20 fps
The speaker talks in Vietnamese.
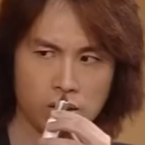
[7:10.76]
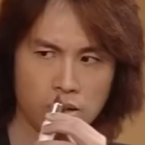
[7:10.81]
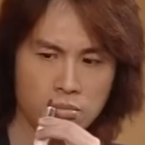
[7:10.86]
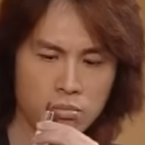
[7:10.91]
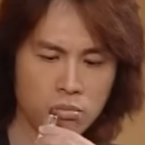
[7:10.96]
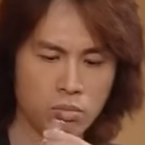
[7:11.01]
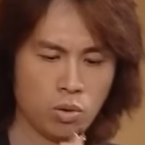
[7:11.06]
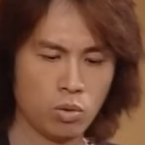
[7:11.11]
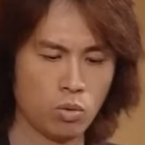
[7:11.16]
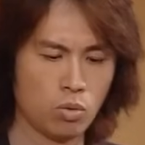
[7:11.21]

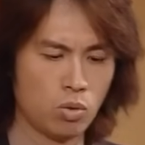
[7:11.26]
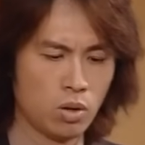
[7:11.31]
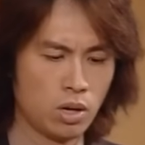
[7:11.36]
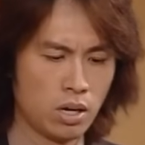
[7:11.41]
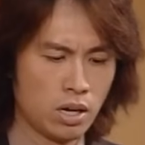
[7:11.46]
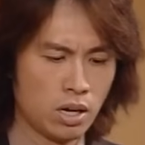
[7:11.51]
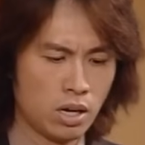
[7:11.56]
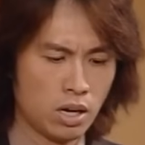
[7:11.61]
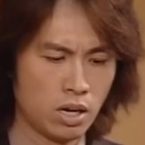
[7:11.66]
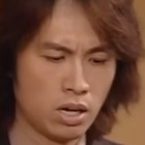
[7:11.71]
Có hay
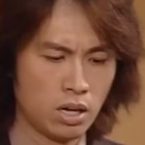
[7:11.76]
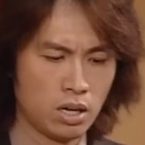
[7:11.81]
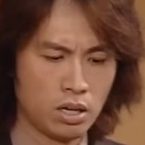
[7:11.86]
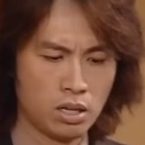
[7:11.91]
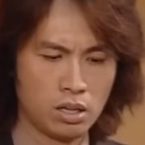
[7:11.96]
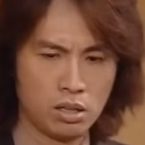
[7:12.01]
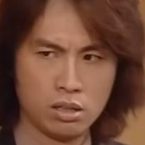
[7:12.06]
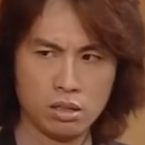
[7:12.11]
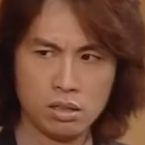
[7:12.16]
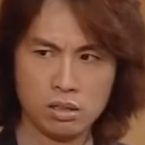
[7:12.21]
không?
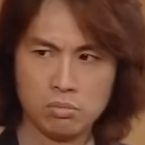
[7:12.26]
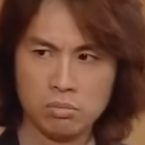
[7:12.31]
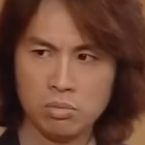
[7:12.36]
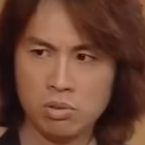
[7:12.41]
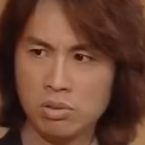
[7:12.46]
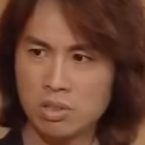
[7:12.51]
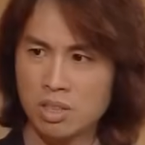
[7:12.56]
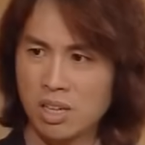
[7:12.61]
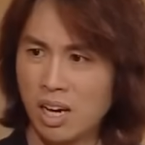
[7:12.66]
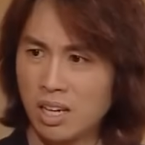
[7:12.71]

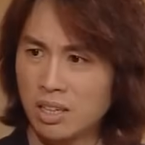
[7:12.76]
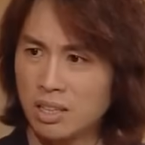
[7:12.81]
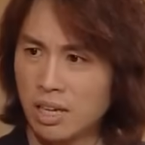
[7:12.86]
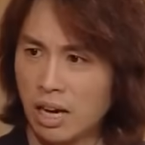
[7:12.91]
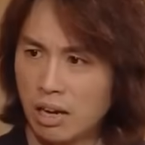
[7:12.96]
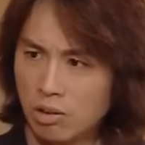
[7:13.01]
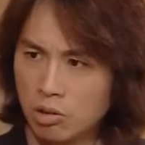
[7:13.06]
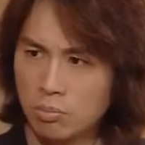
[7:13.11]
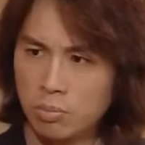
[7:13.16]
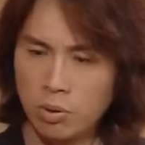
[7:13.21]
Xém chút
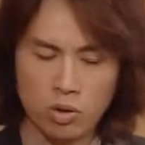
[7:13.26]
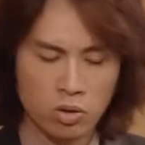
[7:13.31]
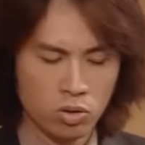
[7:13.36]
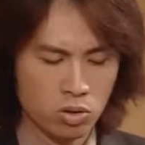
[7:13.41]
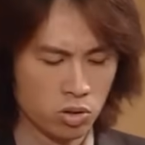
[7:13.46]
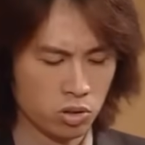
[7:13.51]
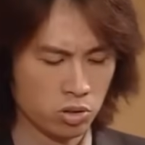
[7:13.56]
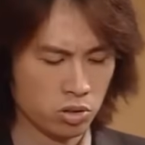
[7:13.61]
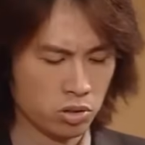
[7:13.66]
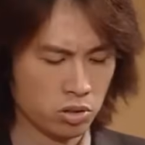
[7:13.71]
tôi đã nhờ
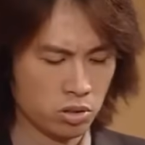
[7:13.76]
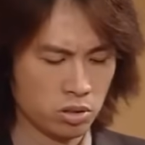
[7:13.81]
nó phá